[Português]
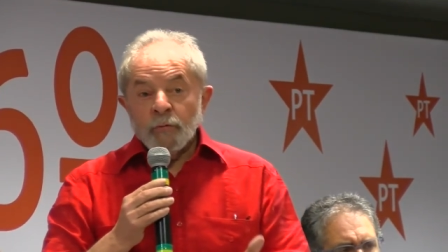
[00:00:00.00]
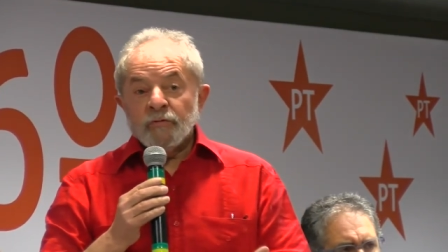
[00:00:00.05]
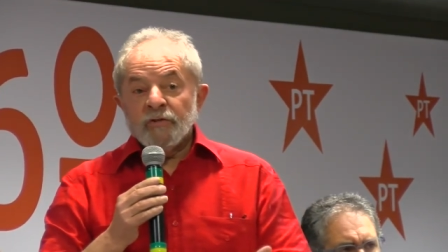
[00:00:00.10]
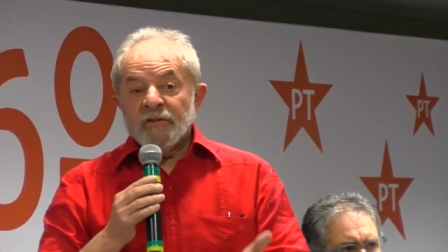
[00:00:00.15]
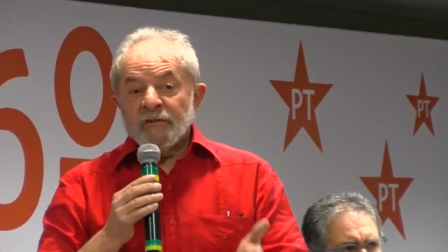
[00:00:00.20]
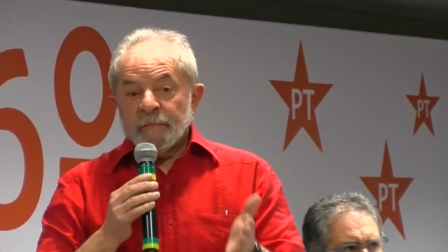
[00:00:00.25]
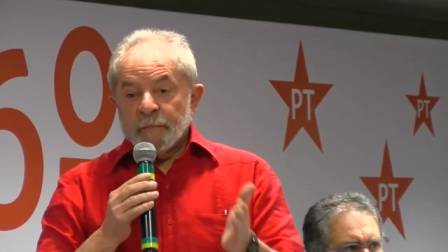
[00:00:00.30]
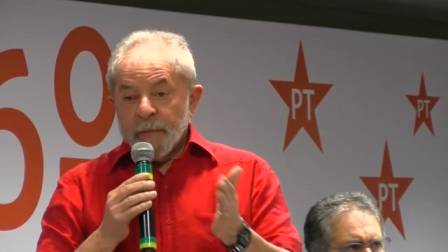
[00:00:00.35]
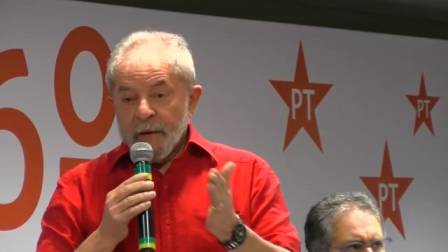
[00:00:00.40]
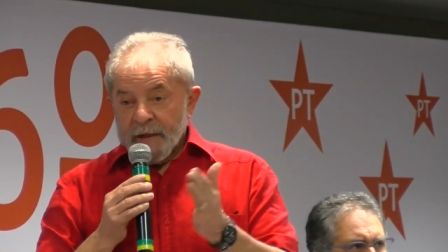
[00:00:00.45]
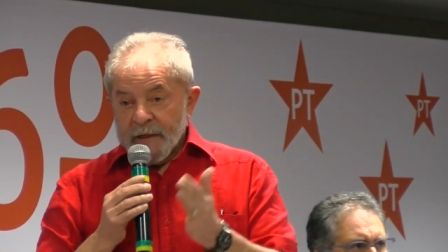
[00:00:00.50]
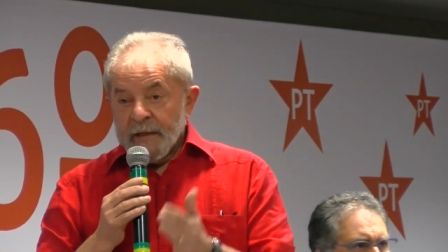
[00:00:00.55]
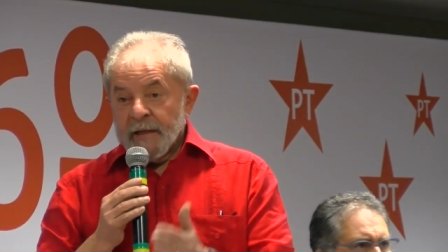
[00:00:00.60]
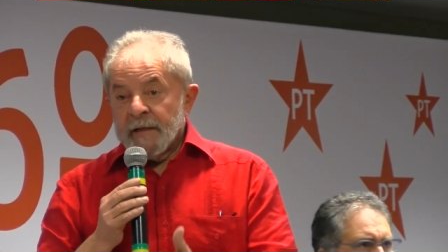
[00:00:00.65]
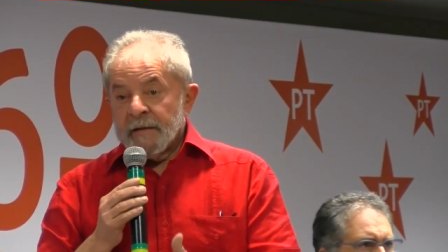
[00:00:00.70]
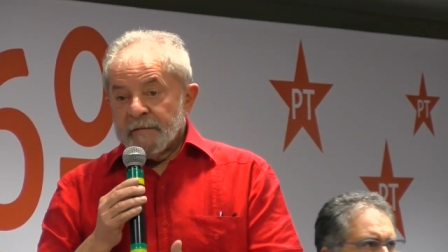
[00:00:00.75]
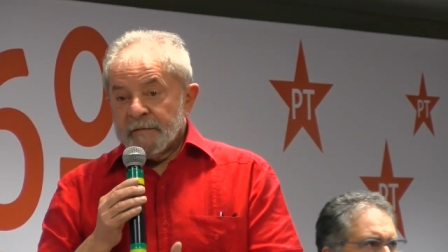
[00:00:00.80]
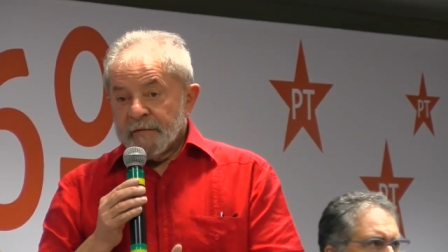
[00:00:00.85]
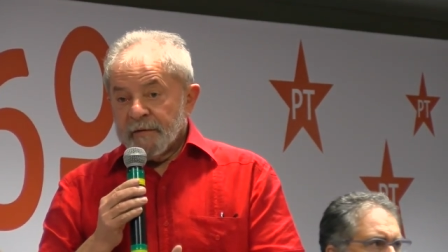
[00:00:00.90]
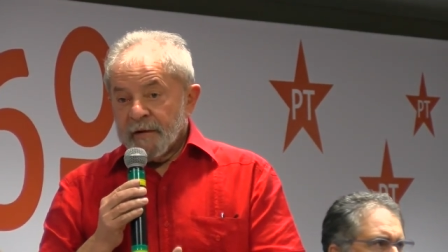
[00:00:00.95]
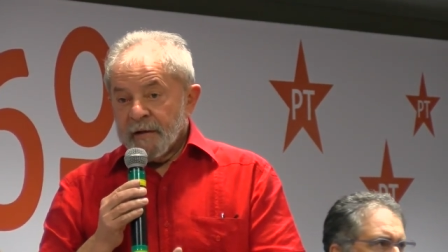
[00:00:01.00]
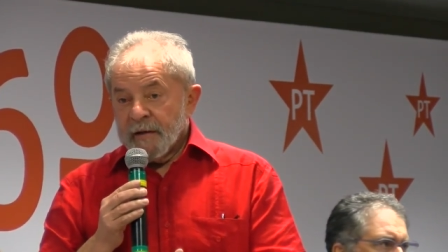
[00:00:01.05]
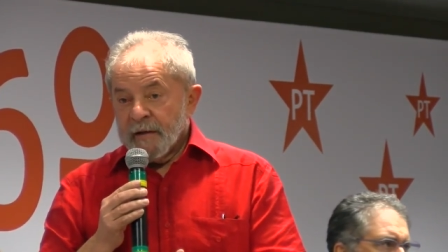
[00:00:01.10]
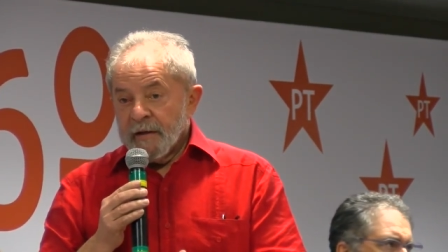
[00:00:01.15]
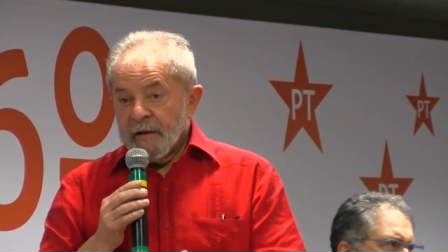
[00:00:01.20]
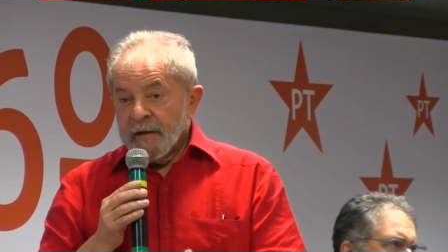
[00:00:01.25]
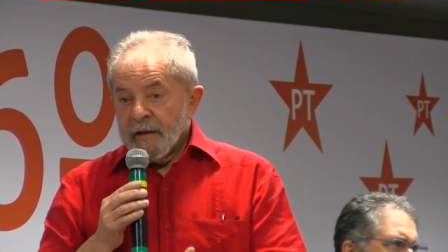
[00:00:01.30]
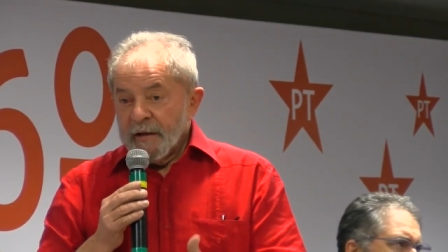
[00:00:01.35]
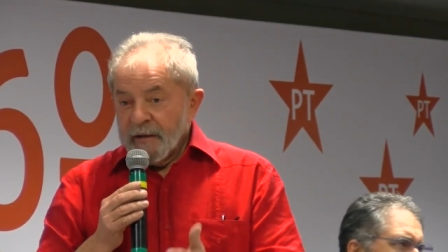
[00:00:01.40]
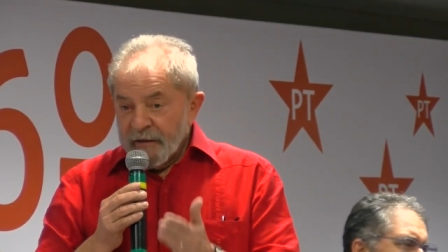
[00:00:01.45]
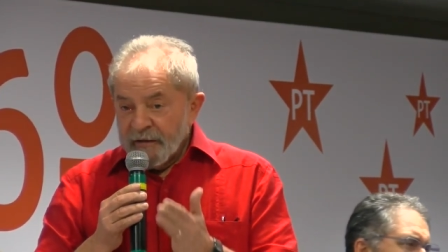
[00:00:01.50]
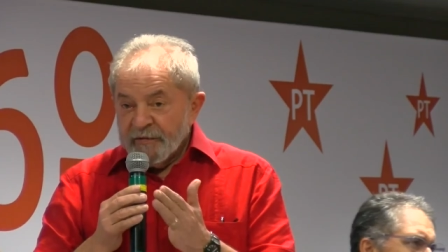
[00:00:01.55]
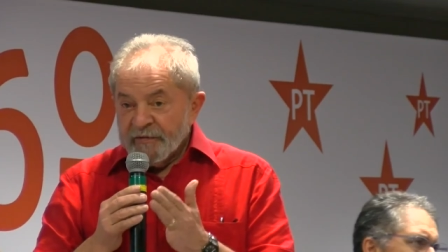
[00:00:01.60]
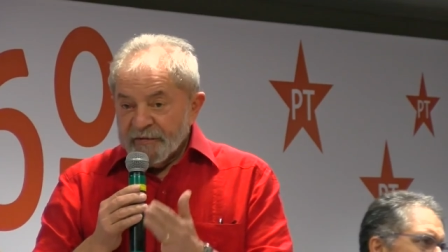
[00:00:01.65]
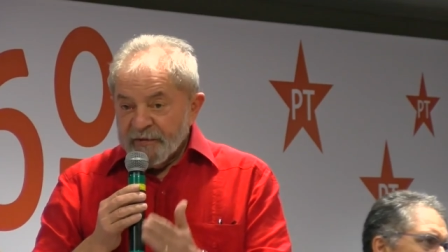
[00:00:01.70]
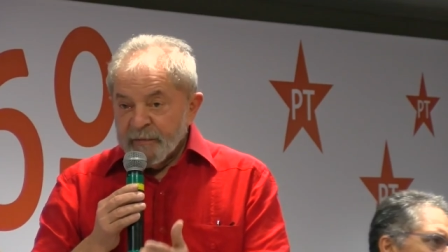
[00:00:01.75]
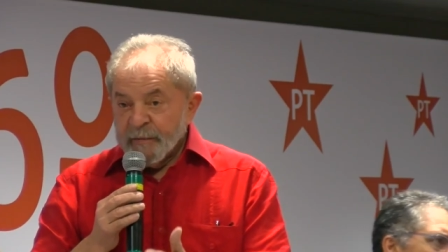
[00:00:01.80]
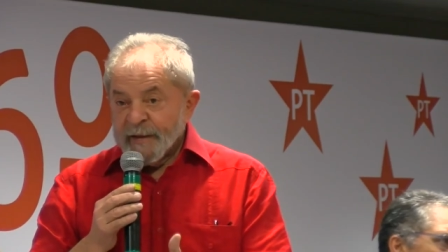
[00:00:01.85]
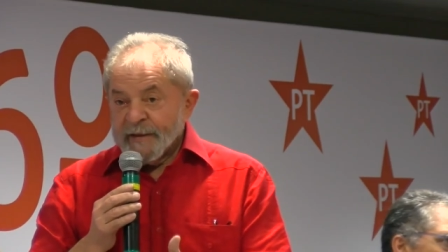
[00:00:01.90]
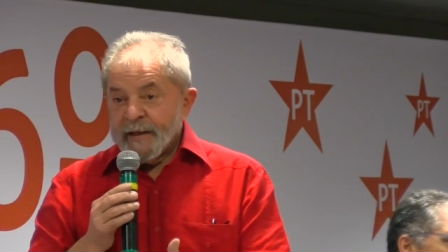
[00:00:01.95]
de esperança em
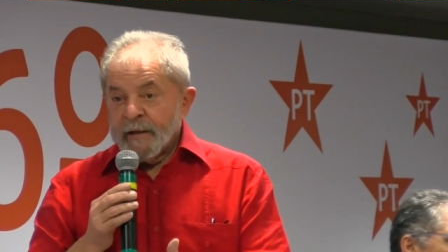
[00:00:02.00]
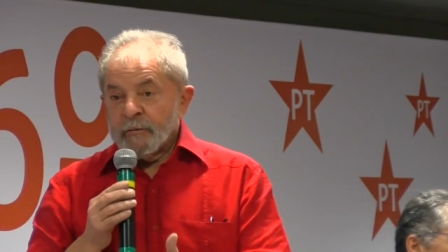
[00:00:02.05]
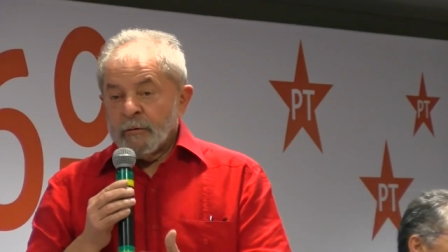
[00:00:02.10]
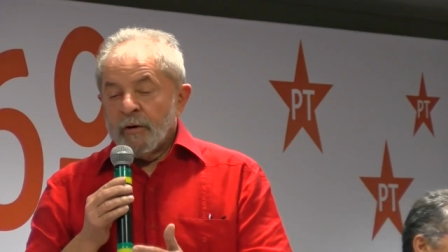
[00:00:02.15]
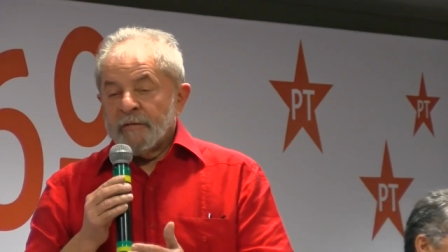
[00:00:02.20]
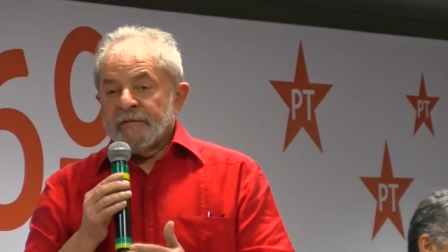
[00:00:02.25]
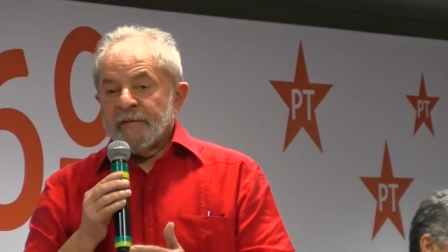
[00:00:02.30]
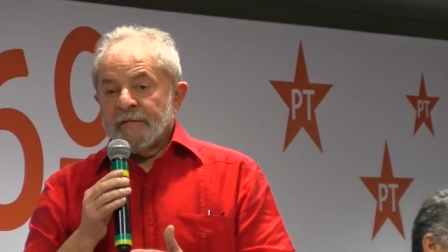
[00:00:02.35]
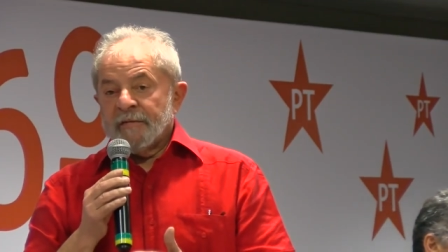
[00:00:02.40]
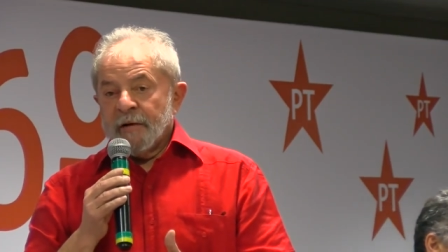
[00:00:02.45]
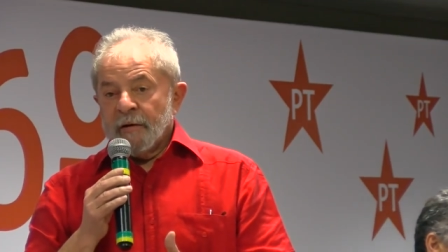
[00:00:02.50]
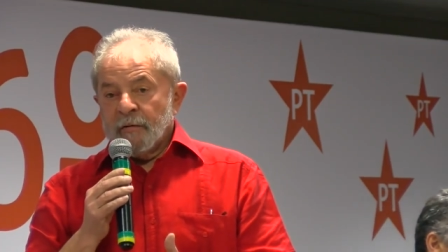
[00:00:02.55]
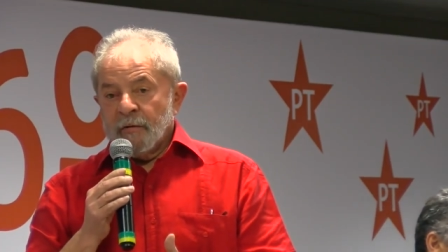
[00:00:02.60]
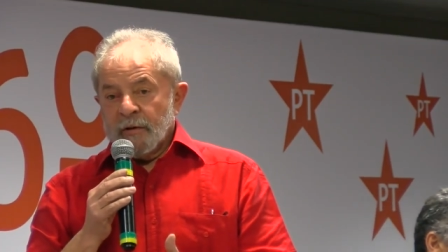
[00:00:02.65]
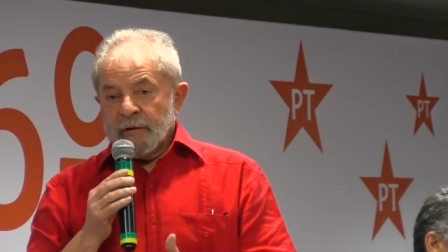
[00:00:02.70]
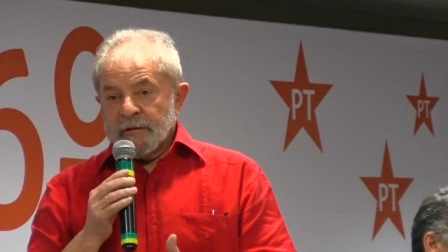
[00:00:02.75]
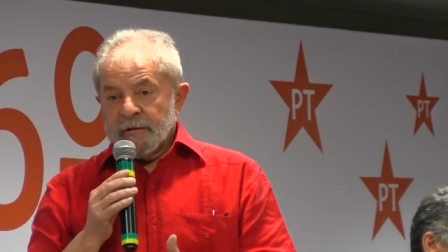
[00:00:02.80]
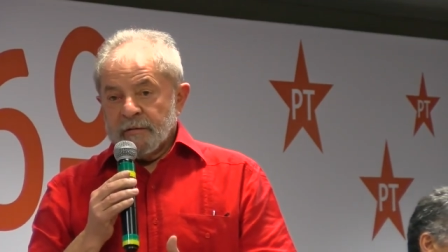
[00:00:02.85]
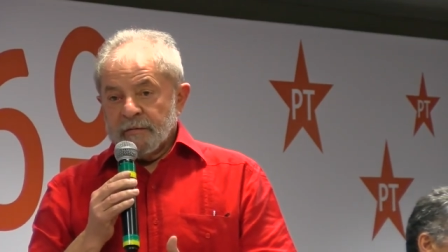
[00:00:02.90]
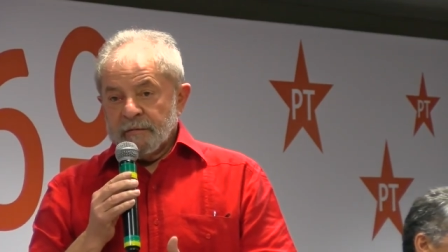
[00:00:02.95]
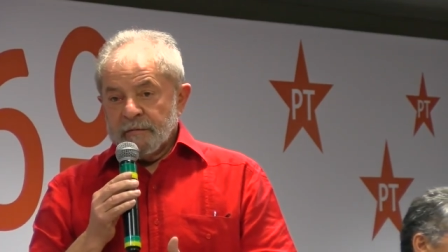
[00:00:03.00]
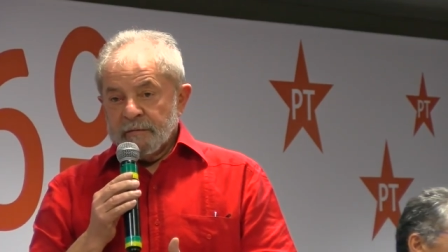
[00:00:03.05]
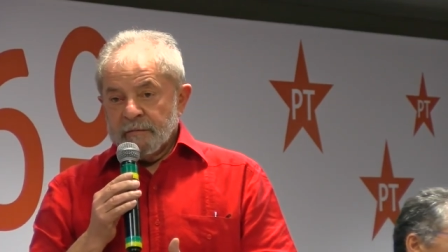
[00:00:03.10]
cima das nossas derrotas.